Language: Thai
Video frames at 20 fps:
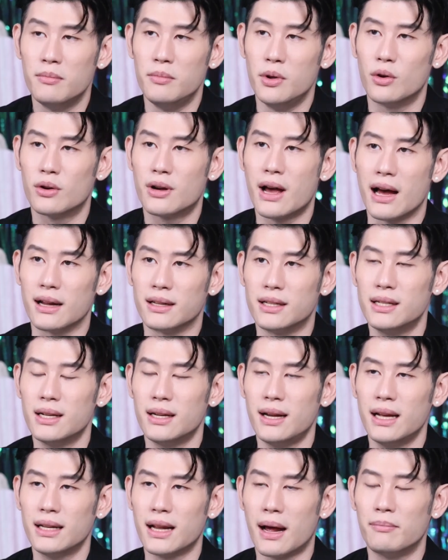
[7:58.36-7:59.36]
มีโอกาสที่
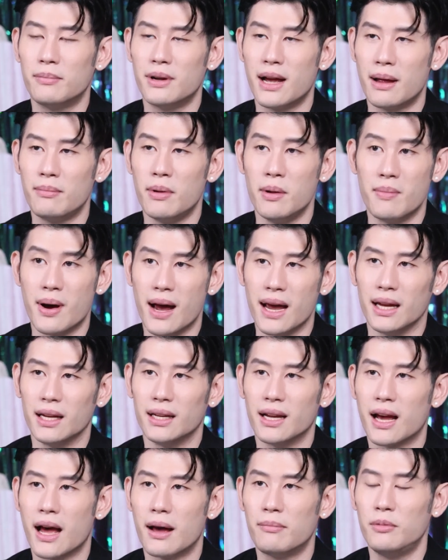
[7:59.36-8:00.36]
จะได้ทำงานให
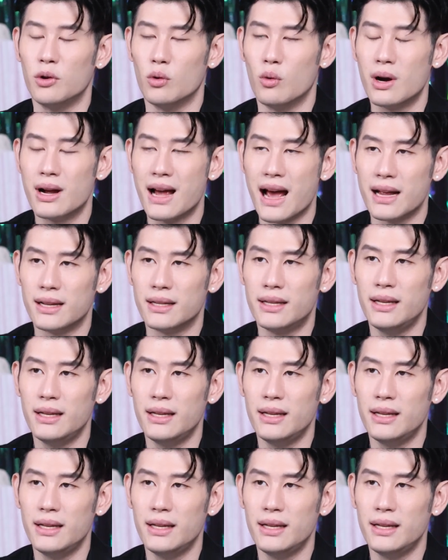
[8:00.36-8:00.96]
ม่ๆนะครับหรือว่างาน